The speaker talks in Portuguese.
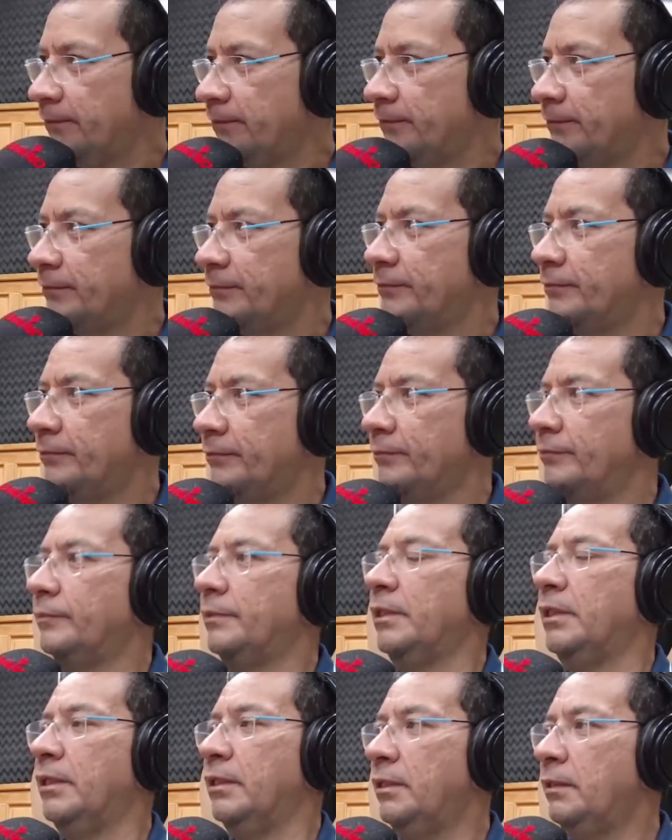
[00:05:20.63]
Amapá,
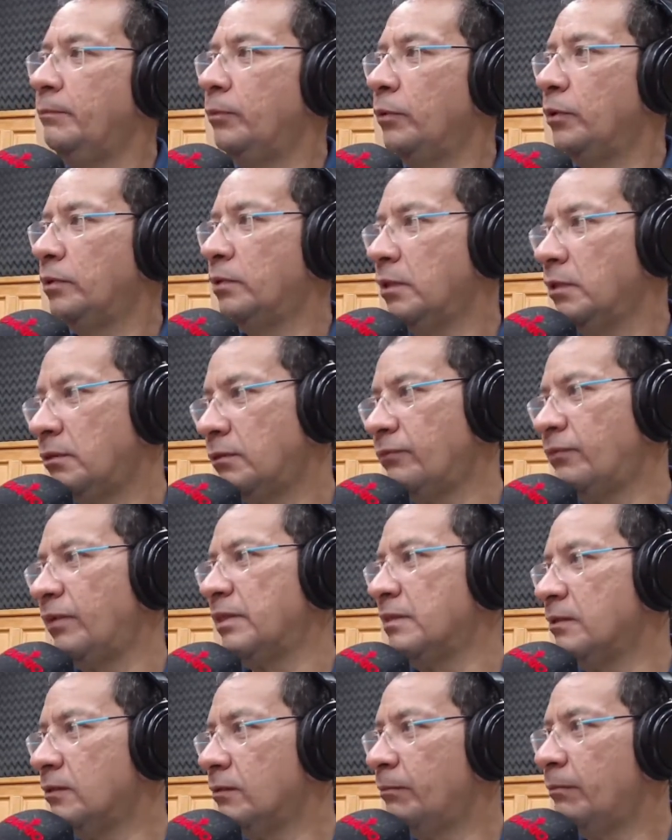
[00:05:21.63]
tá. né? E, portanto,
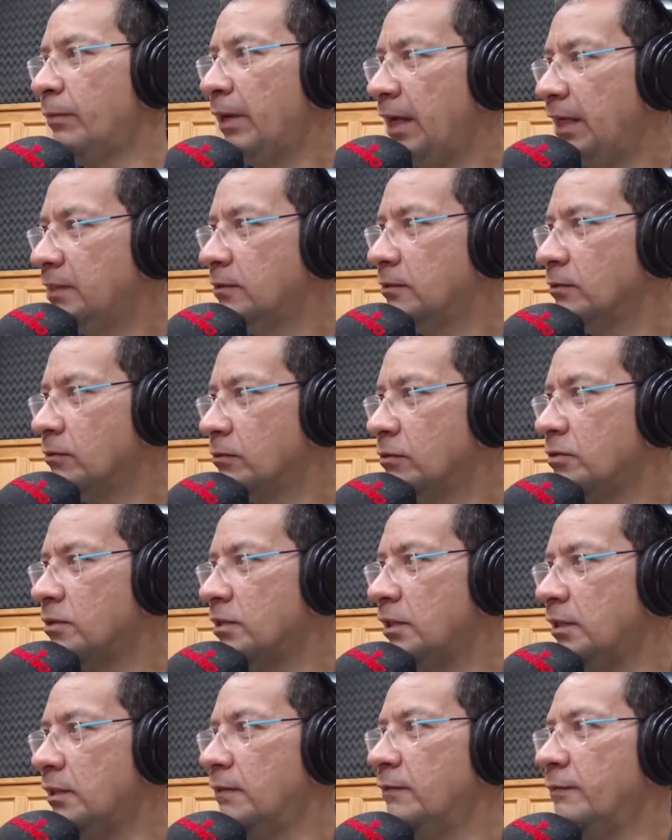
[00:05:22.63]
fazendo parte do Lógico,
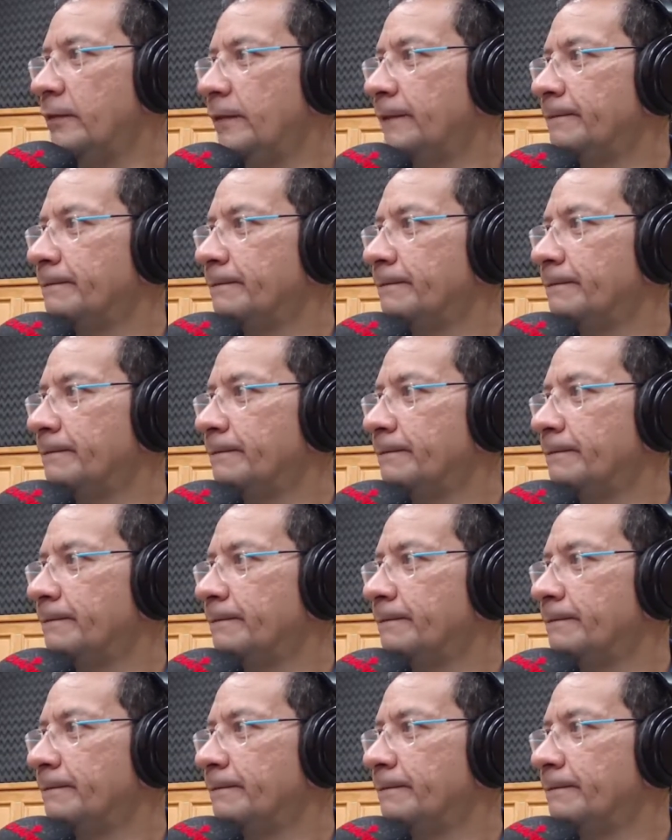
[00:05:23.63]
conselho, né?